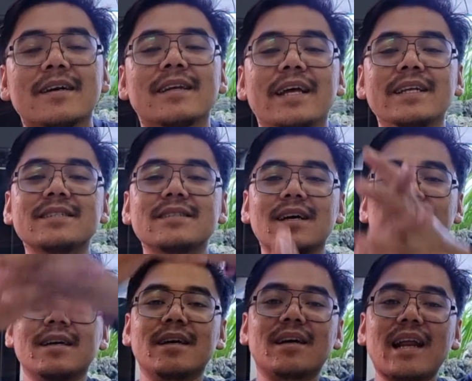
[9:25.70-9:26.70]
Nah ini
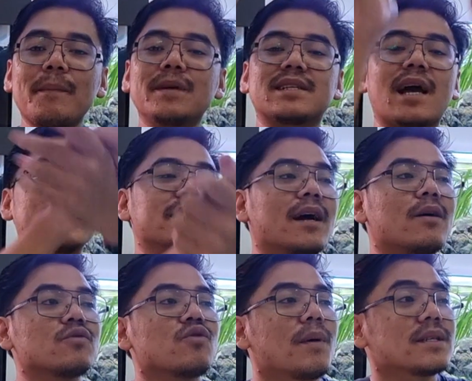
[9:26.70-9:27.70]
uh, rame sekali
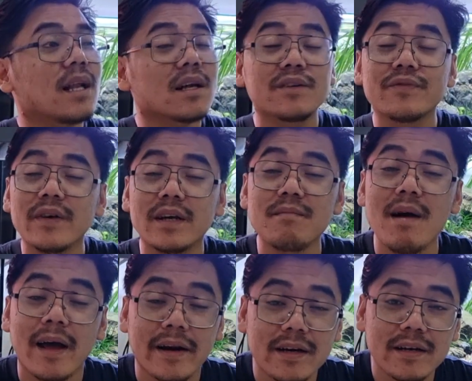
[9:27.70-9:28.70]
ya untuk masalah giveaway
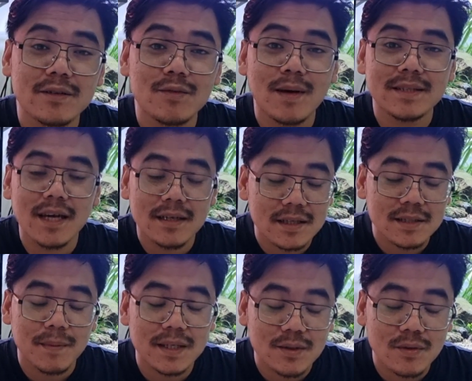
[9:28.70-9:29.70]
kemarin itu masih ada
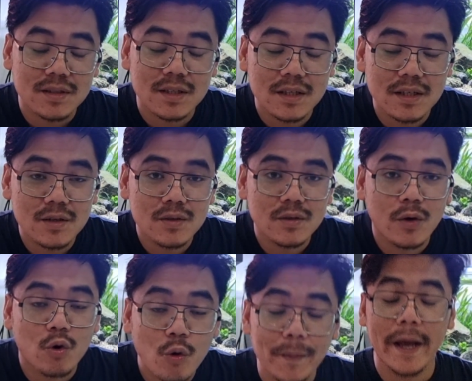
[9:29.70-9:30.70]
simpang siur di
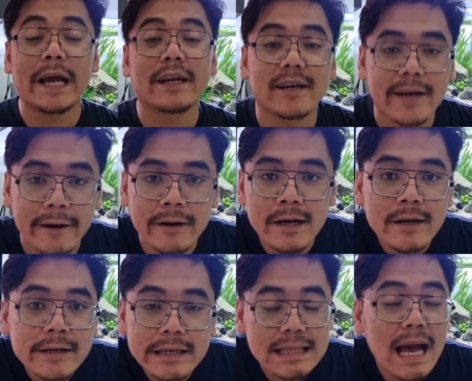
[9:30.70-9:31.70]
grup Geger Geden.
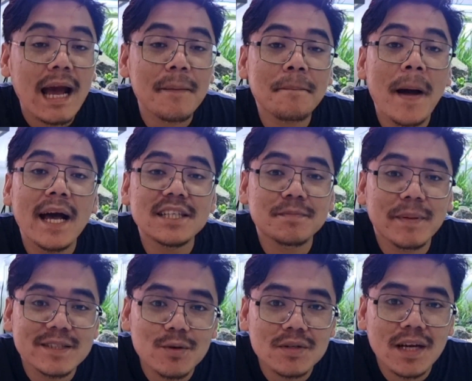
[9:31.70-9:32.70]
Kita akan bahas
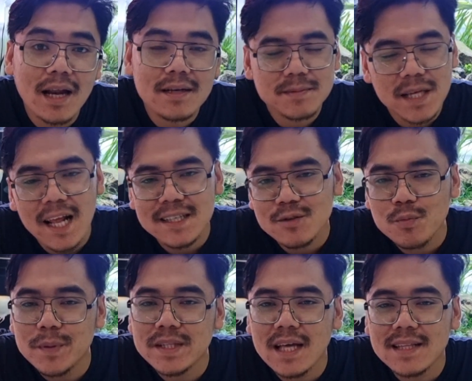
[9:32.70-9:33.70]
besok dengan salah
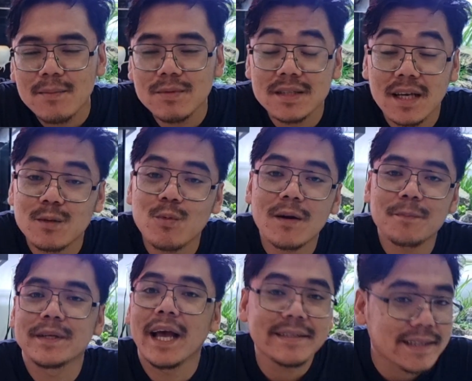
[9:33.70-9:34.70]
satu bintang tamu yang sangat
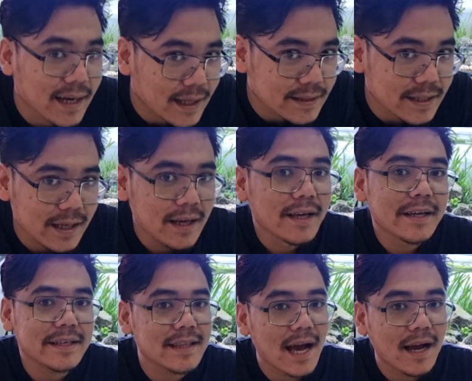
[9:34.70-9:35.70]
luar biasa nanti
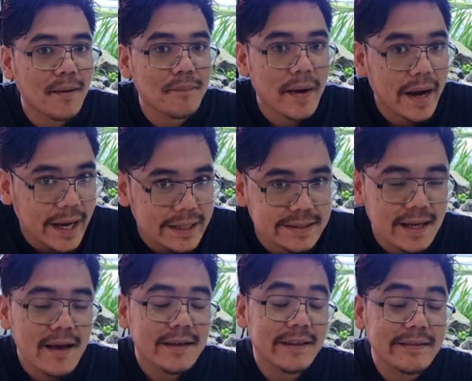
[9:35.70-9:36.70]
kita akan
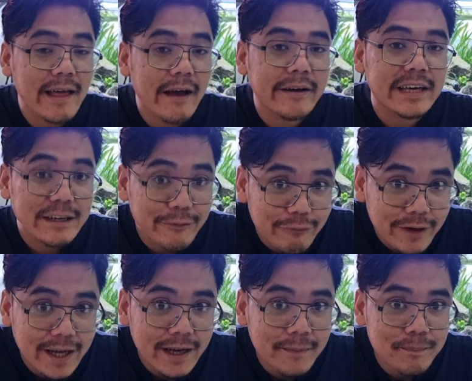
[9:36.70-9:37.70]
bahas tentang
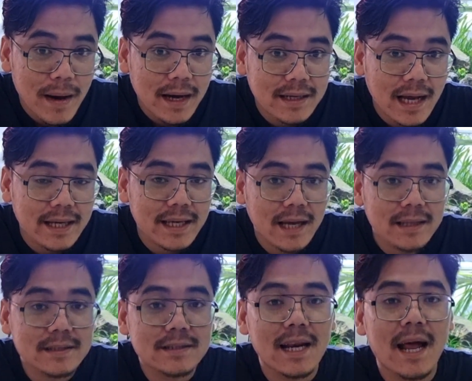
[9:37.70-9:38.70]
giveaway Barca
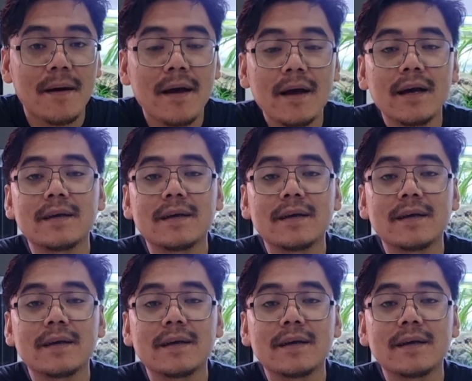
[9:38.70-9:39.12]
yang telah